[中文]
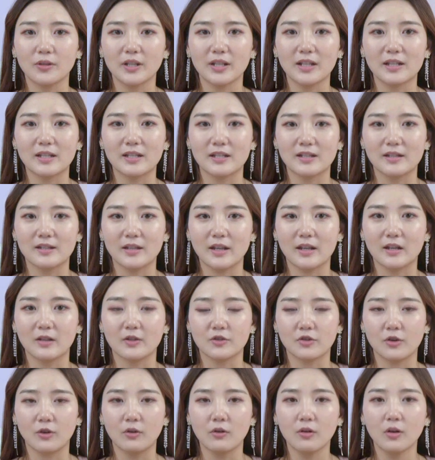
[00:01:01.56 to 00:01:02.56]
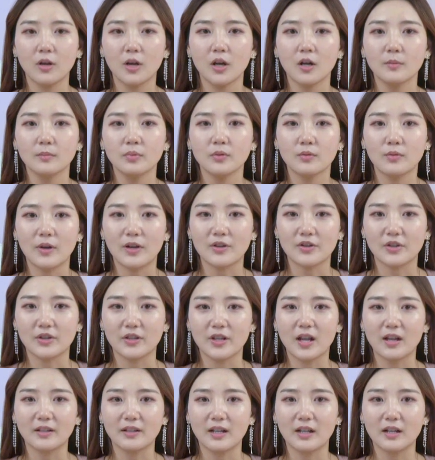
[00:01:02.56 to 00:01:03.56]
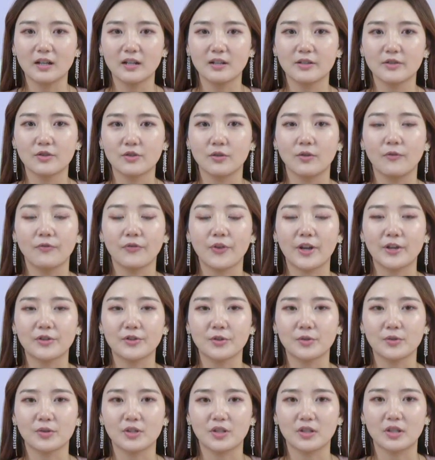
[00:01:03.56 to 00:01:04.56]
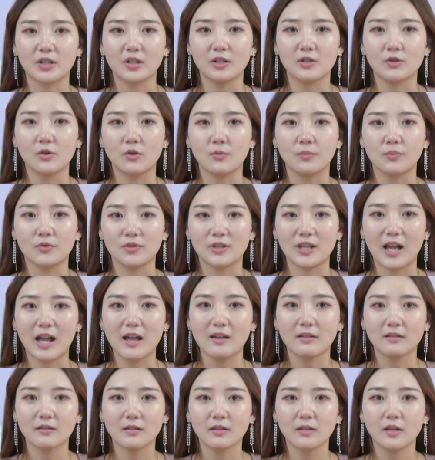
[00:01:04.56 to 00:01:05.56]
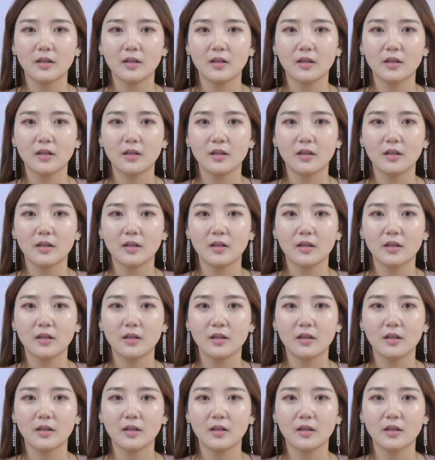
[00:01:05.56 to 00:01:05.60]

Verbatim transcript: 立即戒了酒，不管谁让他喝酒，他就是滴酒不沾。